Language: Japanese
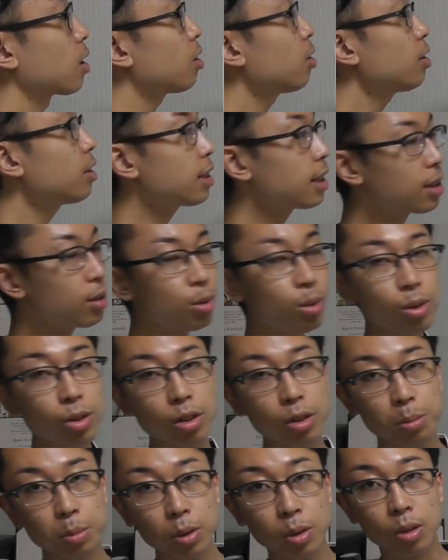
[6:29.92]
こういったとこ
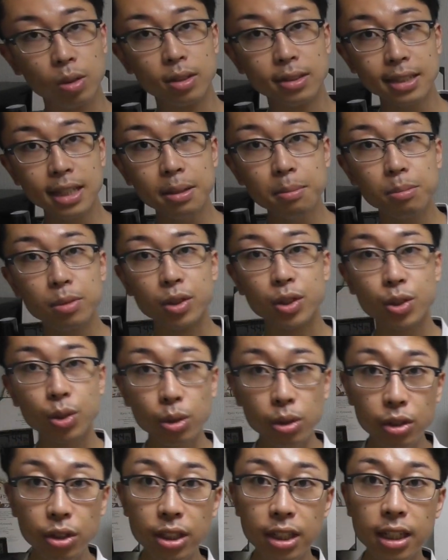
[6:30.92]
ろも全部
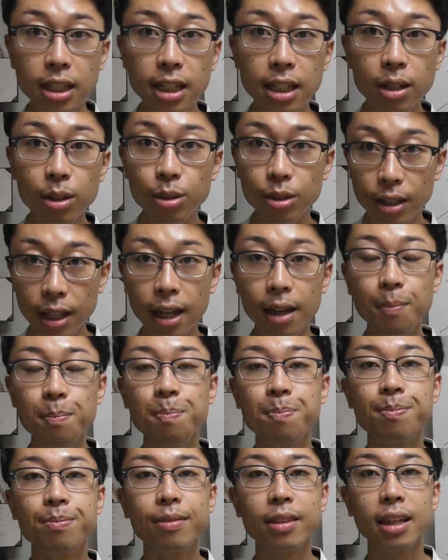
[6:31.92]
食事によって
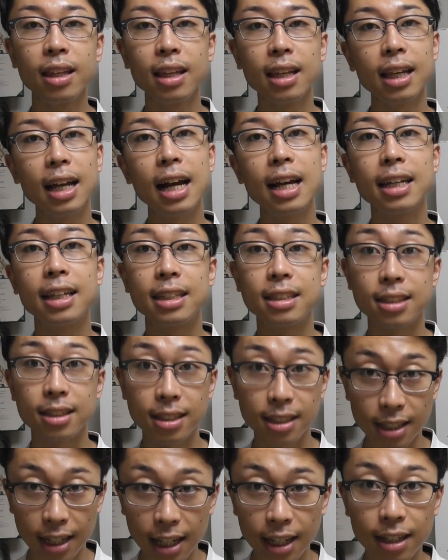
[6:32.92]
解
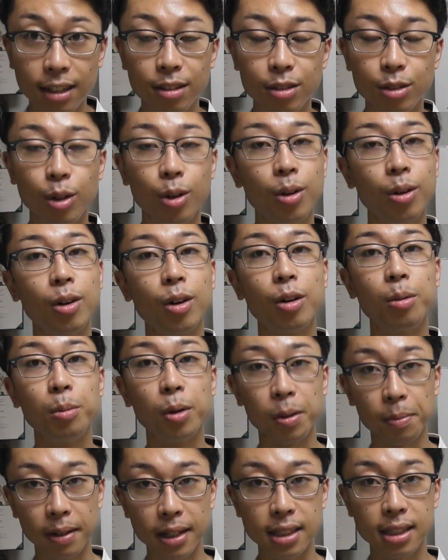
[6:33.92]
決していくと
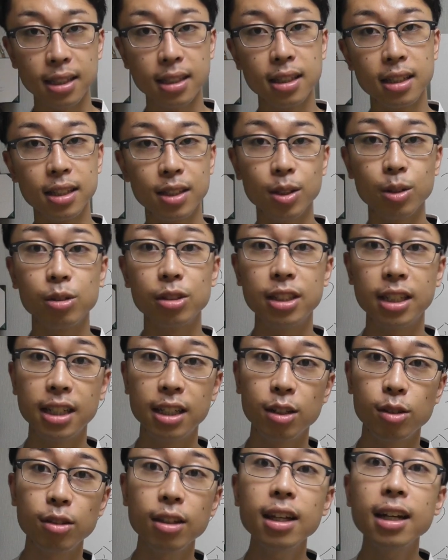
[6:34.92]
思います食事
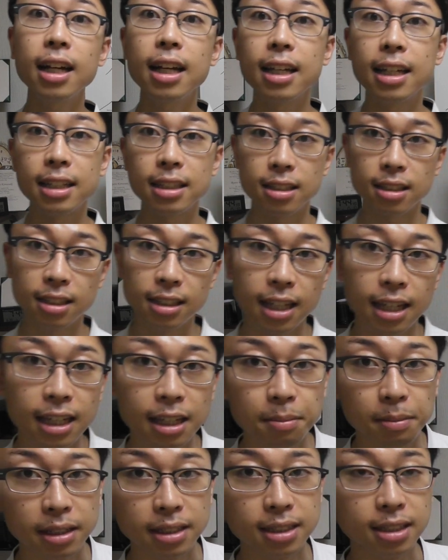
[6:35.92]
によって解決してい
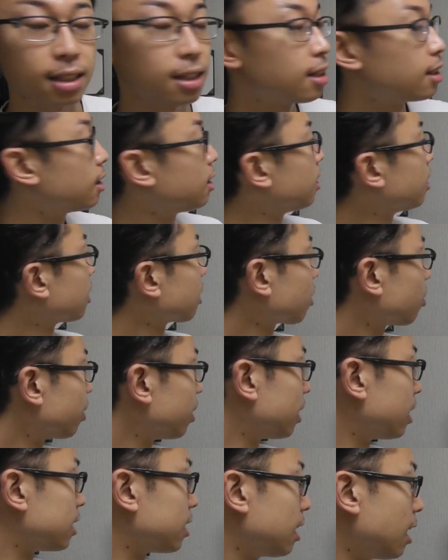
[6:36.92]
きますこ
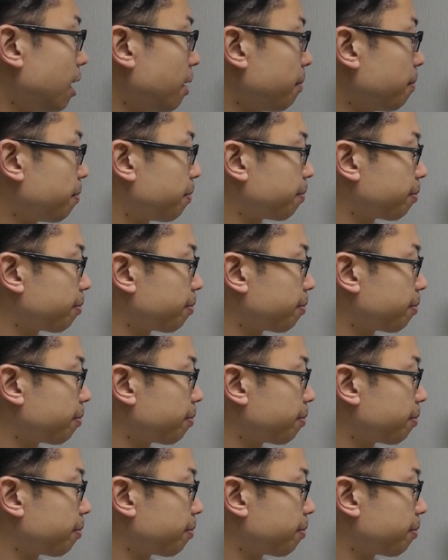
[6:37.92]
れですね